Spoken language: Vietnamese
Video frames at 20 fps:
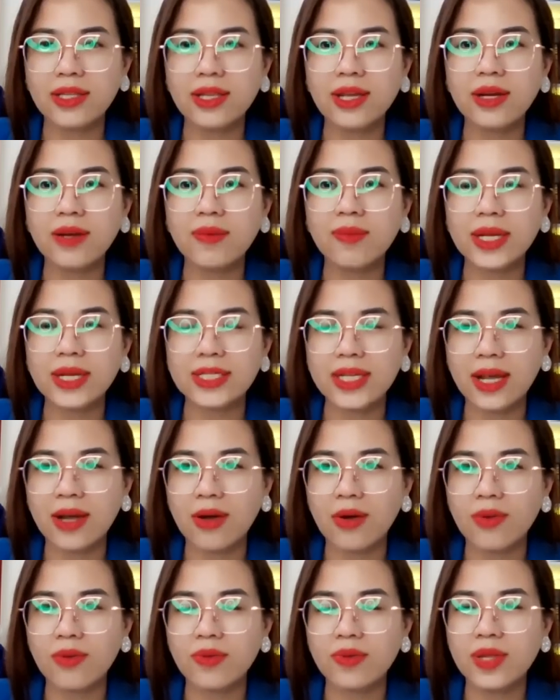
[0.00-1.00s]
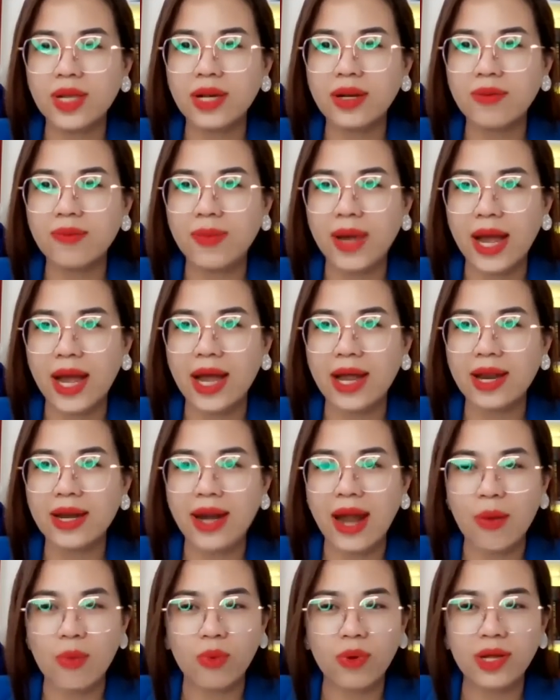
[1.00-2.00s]
nhưng mà sao nhưng mà
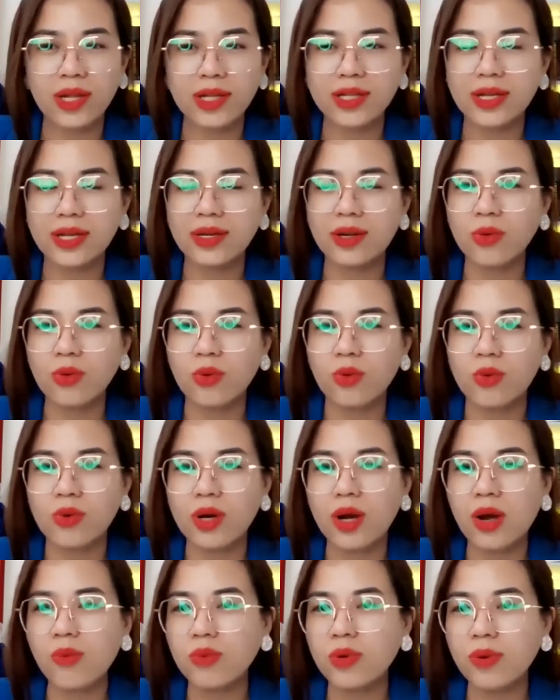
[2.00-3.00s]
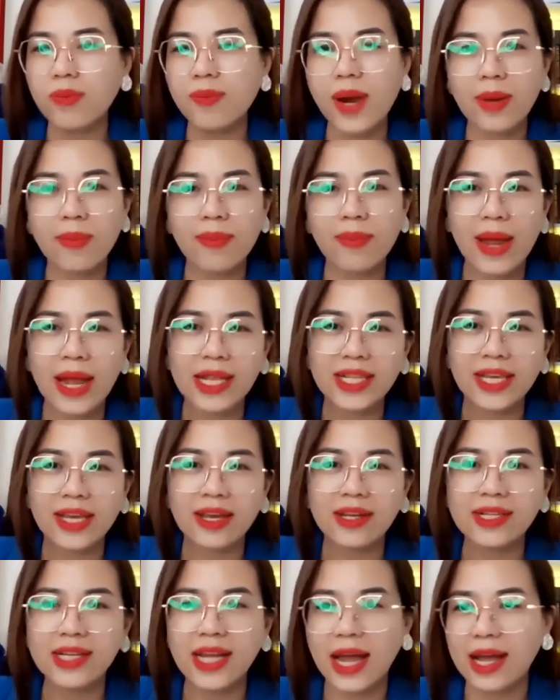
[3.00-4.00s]
đọc á, thì nó cũng không có mất mát gì
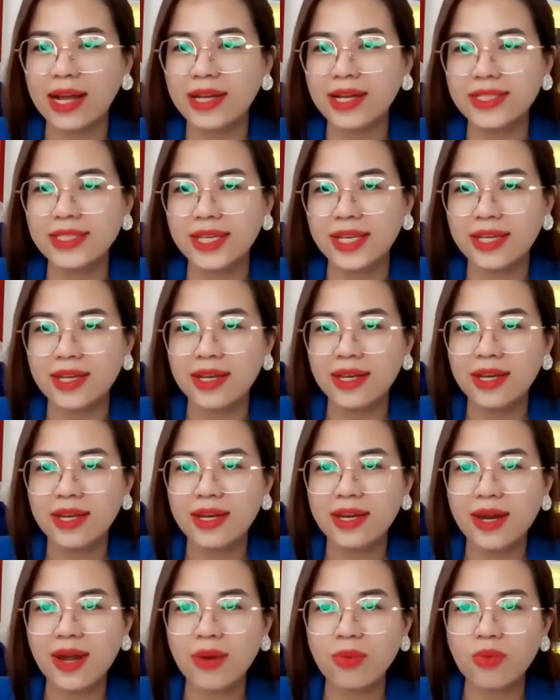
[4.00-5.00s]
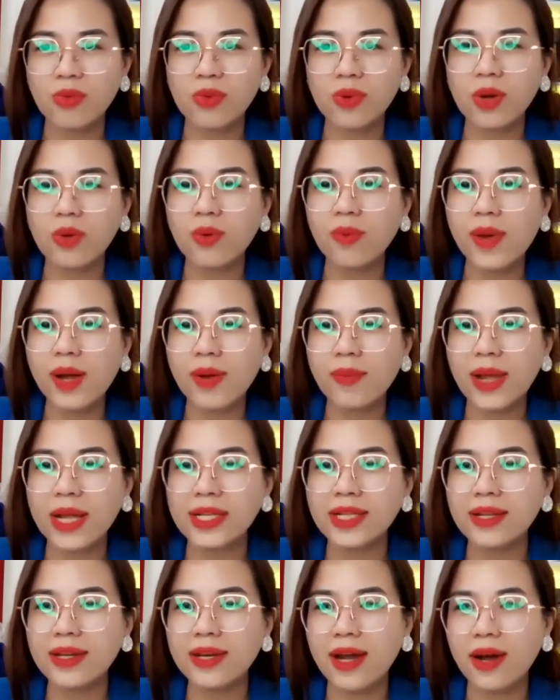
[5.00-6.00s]
hết cả các anh chị đọc cũng đâu có mất
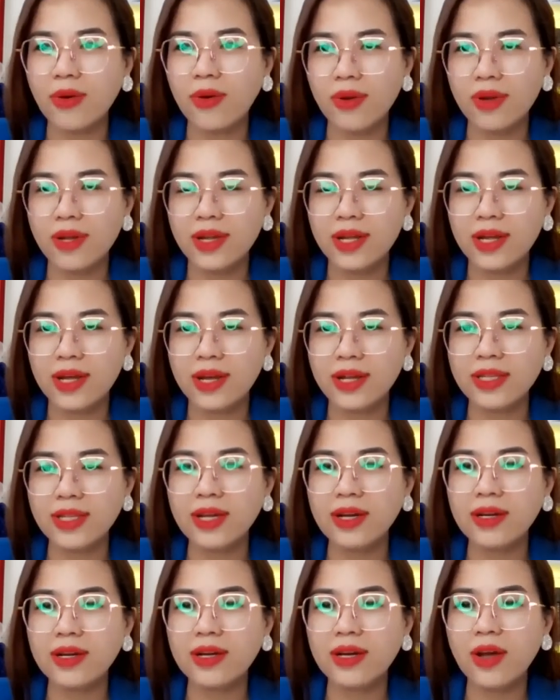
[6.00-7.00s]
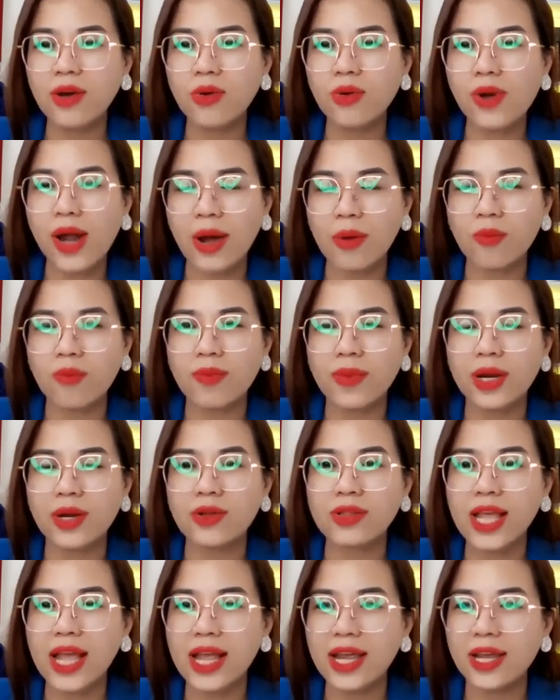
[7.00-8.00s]
mát gì đâu à, nhưng nếu đọc mà
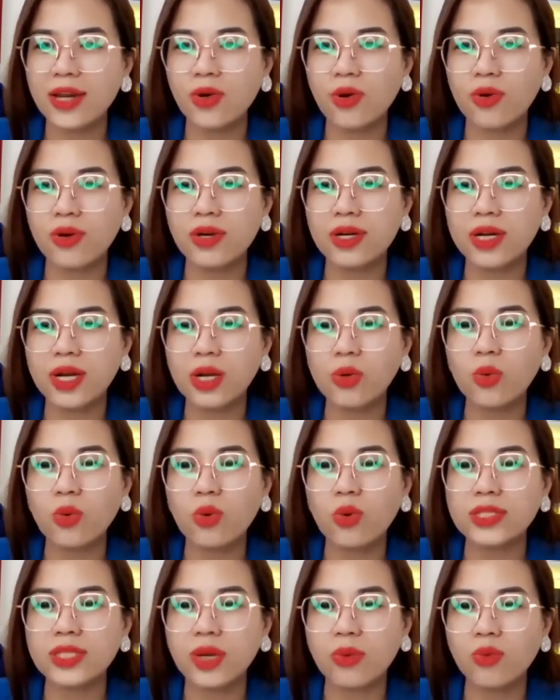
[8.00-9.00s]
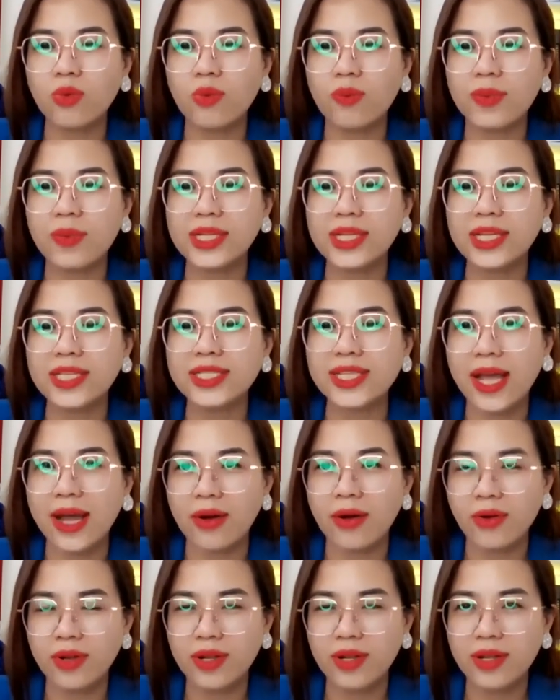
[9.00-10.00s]
nó thay đổi được cái cuộc sống của mình thì
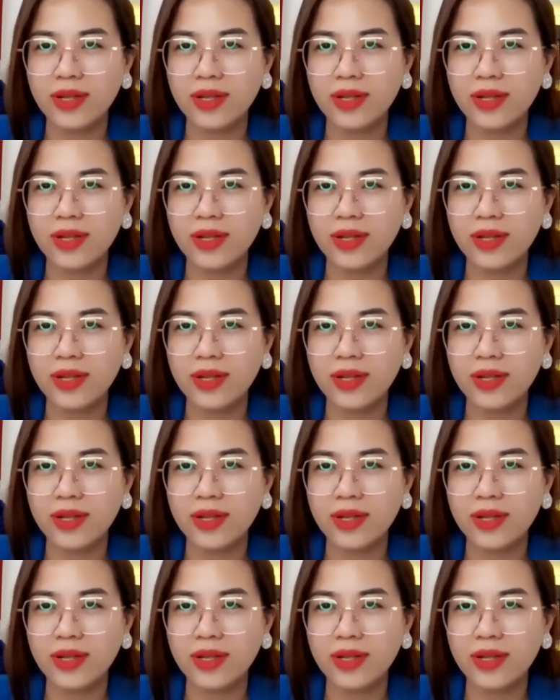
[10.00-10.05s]
sao